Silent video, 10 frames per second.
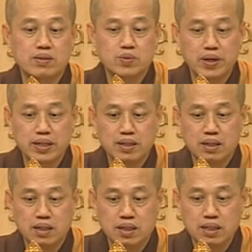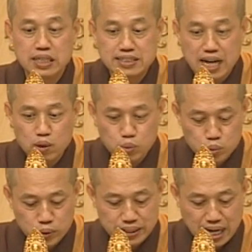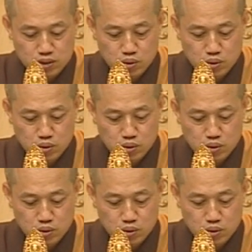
所以你在无意当